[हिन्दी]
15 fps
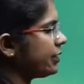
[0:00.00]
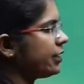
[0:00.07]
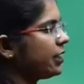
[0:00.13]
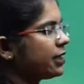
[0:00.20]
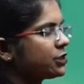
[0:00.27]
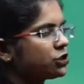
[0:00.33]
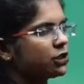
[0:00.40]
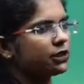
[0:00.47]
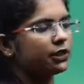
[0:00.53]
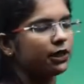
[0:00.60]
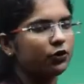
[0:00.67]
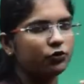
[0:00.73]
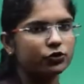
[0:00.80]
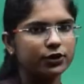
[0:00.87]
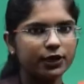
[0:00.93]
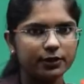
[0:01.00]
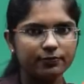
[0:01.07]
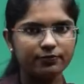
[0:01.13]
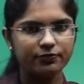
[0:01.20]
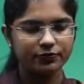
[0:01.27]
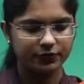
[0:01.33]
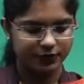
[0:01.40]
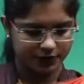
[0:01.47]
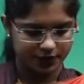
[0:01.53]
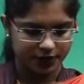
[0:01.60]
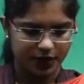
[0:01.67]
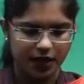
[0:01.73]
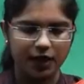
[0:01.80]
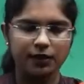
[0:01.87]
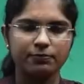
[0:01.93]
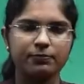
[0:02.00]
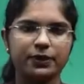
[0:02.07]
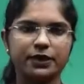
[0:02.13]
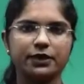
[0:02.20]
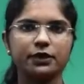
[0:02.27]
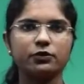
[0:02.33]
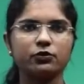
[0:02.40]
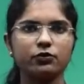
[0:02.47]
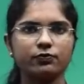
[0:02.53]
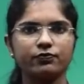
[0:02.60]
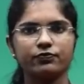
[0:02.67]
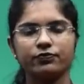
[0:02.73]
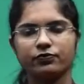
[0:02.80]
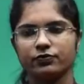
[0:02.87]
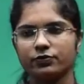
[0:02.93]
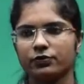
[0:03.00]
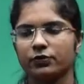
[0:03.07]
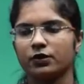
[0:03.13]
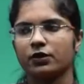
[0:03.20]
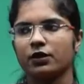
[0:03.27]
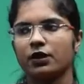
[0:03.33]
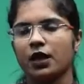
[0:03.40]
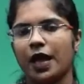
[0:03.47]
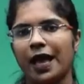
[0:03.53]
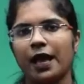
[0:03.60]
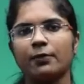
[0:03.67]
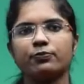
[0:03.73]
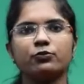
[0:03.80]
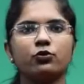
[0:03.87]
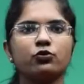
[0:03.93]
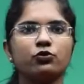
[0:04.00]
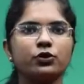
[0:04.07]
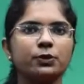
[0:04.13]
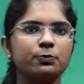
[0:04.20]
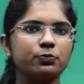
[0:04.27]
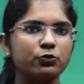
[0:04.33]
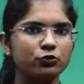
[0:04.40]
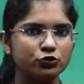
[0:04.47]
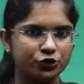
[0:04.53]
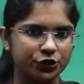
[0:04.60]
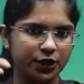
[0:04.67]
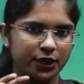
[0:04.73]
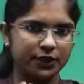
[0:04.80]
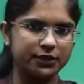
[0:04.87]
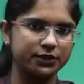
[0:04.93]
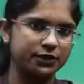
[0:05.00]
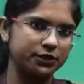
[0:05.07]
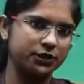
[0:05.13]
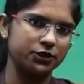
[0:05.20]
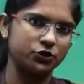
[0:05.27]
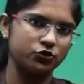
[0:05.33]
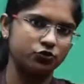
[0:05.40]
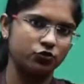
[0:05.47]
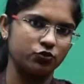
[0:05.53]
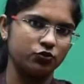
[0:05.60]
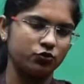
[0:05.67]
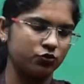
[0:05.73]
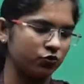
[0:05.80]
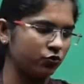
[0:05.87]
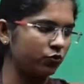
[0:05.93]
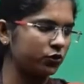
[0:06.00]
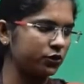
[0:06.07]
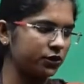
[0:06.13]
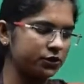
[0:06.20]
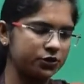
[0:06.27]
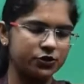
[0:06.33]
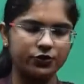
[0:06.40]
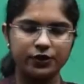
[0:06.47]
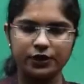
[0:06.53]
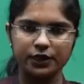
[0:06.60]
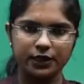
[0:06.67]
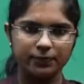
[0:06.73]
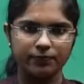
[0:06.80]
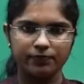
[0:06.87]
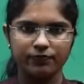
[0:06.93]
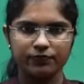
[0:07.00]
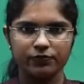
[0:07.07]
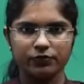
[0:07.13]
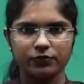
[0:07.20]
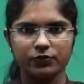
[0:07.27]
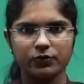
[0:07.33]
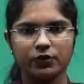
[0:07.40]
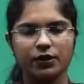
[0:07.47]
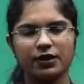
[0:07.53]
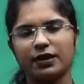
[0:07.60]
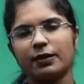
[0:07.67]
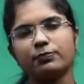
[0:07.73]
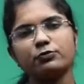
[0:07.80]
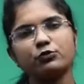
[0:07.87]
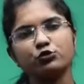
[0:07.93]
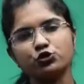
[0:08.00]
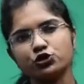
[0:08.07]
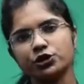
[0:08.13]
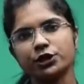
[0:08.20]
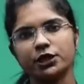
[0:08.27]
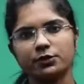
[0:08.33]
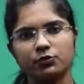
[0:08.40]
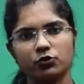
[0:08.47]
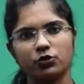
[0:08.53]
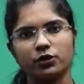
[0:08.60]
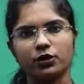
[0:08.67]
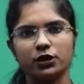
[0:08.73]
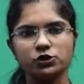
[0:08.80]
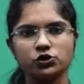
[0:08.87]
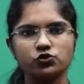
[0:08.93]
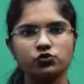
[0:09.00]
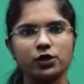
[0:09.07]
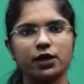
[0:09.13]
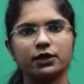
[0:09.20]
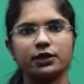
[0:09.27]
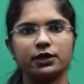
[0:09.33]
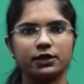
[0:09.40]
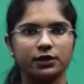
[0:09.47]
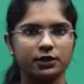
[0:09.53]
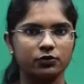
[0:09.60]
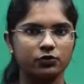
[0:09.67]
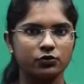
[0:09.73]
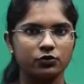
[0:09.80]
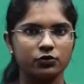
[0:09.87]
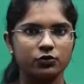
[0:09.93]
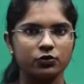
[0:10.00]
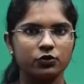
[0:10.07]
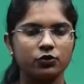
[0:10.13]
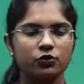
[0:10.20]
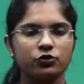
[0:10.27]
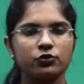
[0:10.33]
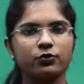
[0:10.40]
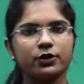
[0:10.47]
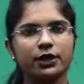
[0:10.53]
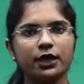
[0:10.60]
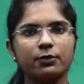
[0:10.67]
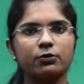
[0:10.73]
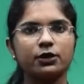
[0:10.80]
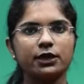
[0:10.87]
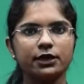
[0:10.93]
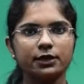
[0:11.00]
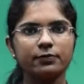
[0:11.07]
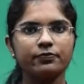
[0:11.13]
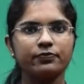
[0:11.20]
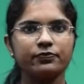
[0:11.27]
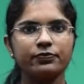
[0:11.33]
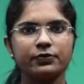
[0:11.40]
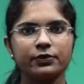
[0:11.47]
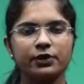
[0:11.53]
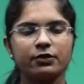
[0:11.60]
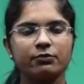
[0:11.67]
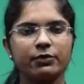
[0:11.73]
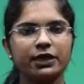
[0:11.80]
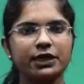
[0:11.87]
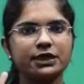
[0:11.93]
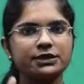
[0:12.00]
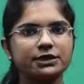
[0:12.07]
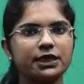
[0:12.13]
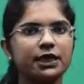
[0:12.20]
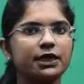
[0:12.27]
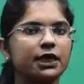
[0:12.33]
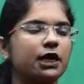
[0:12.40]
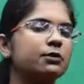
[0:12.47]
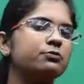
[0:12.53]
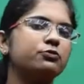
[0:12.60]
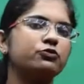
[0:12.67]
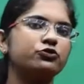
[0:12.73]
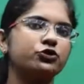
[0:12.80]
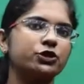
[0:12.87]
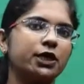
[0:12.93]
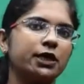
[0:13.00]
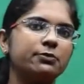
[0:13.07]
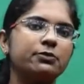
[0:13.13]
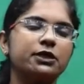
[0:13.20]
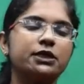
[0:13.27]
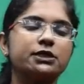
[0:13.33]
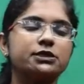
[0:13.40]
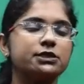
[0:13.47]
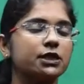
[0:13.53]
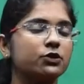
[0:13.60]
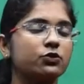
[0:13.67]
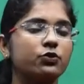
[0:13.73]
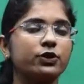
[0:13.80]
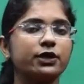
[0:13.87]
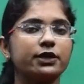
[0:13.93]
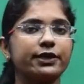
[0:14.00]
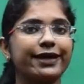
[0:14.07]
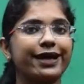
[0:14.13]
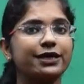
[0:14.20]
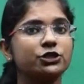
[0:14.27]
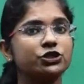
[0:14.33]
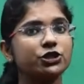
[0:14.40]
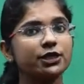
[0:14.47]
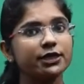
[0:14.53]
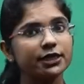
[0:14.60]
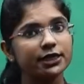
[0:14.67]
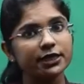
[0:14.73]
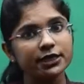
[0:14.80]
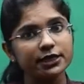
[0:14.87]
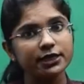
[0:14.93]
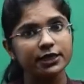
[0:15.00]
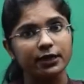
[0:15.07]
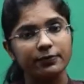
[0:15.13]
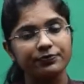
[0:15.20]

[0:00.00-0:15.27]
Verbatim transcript: रिएक्शन क्या होता है आप बैठे हो आपको कोई पूछ रहा है किसी चीज को वॉट इज योर नेम आप कुछ नहीं बोल रहे अनसुना कर रहे हो तो क्या बोलेगा मैंने इसका नाम पूछा बट इसने कोई रिएक्शन नहीं दी